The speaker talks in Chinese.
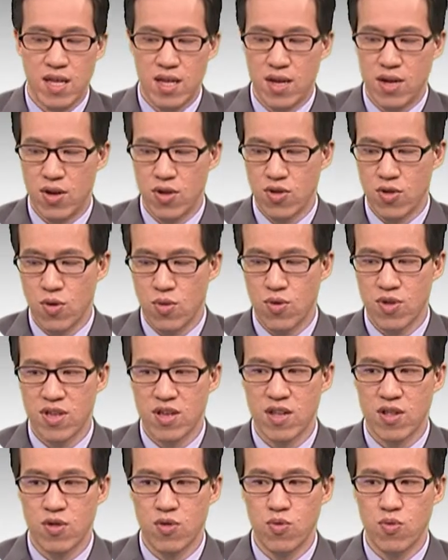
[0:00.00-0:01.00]
哦，透过这
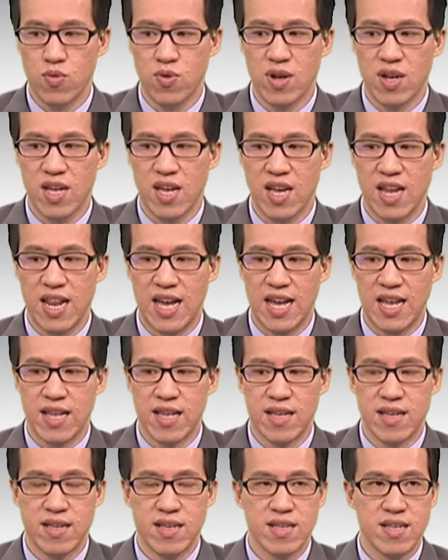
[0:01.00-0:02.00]
个 tool 可以来
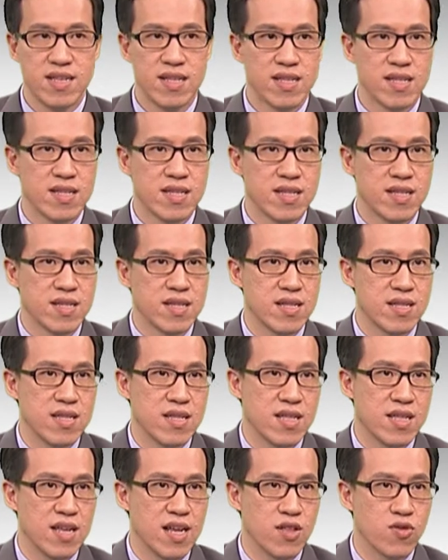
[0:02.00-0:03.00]

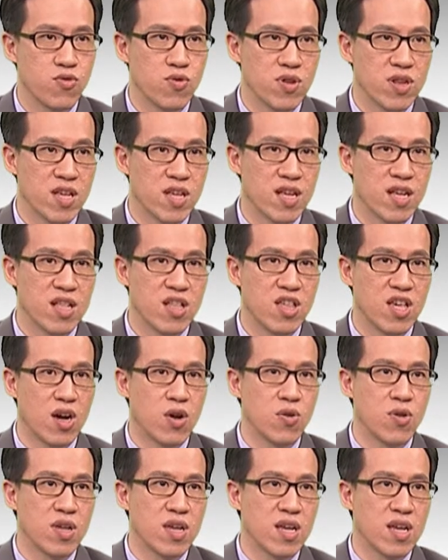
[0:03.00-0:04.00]
来做你一个交
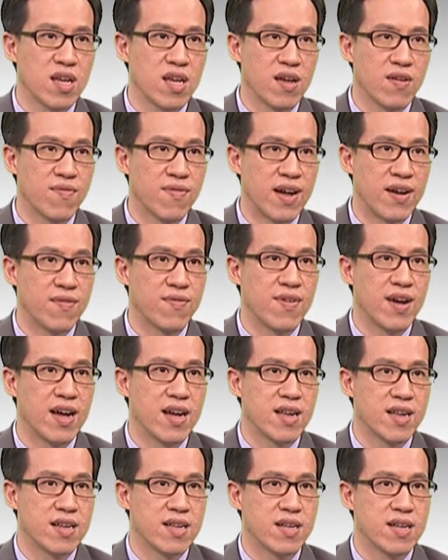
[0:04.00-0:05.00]
叠一个方法，
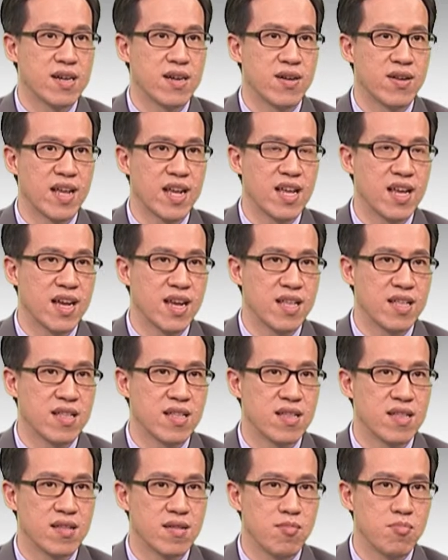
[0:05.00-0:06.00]
好来看看
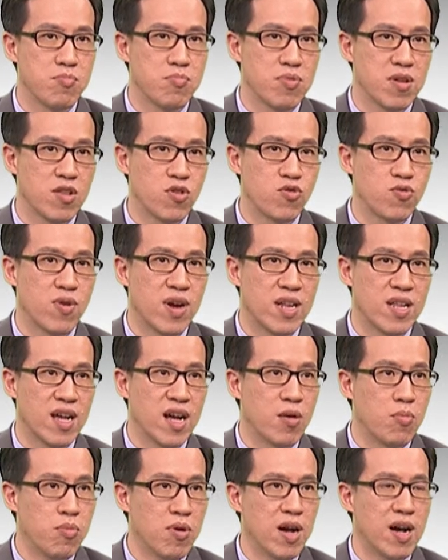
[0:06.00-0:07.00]
编出来的好
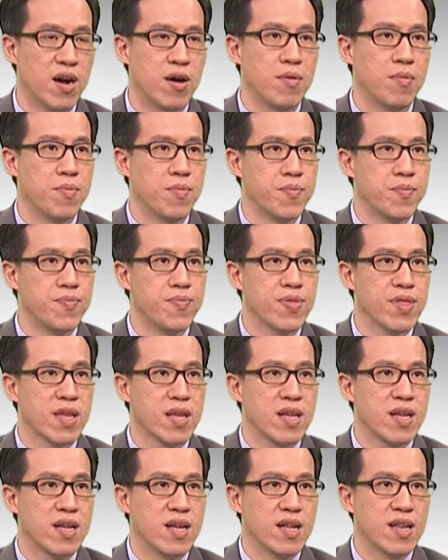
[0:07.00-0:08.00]
不好。
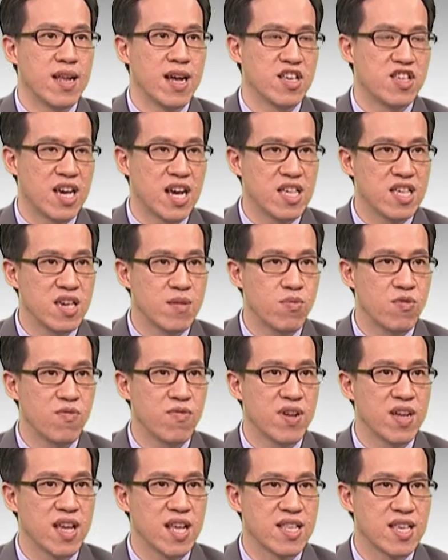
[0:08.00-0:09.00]
那详细的部
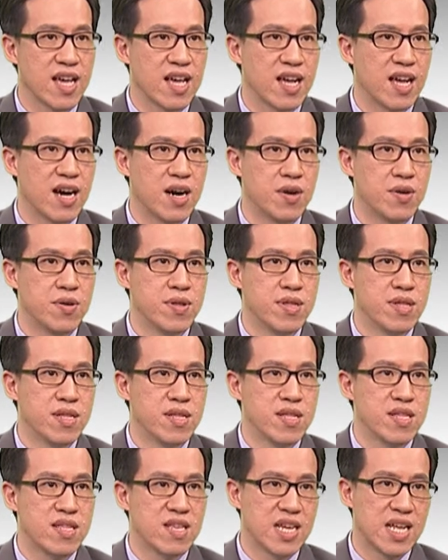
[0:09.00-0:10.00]
分可以参考
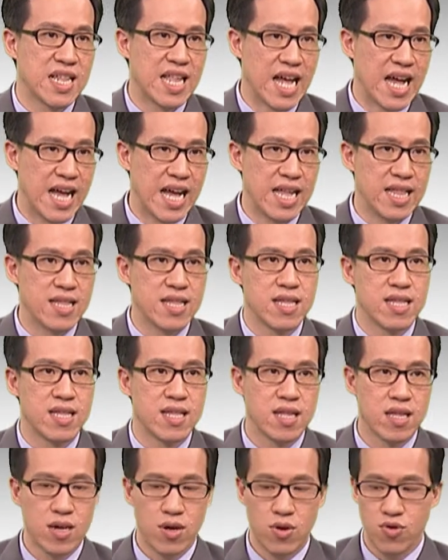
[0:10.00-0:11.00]
这个档案，
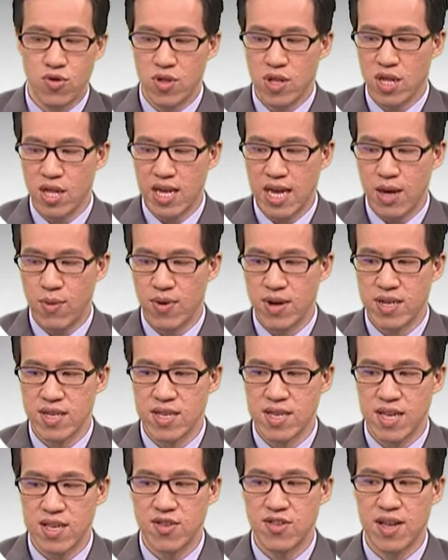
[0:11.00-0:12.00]
好去 TI 网
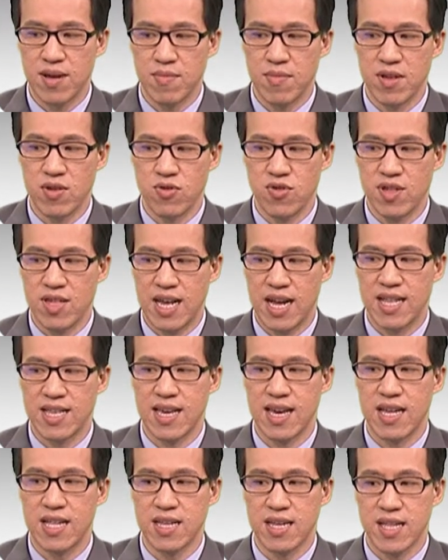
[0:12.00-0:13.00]
站上面去下载
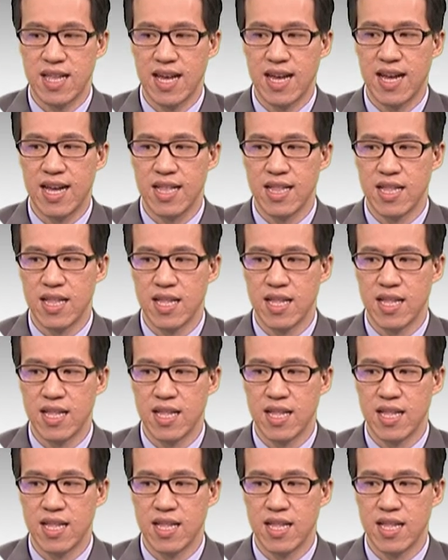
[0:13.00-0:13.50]
这个档案。